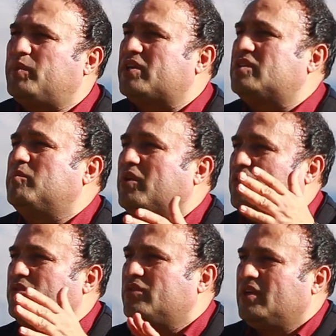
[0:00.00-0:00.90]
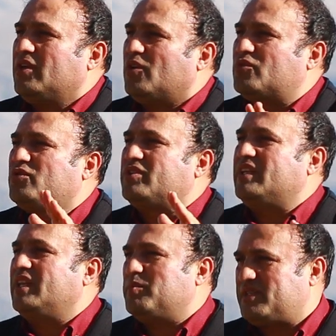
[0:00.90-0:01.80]
Perşembe günü otur
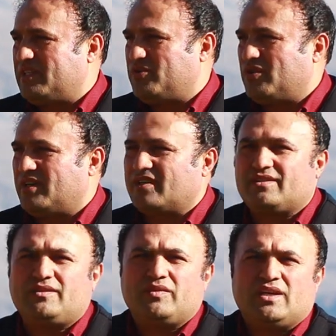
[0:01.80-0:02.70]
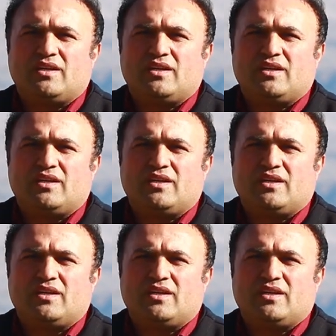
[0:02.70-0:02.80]
dinle bizi diyorlardı.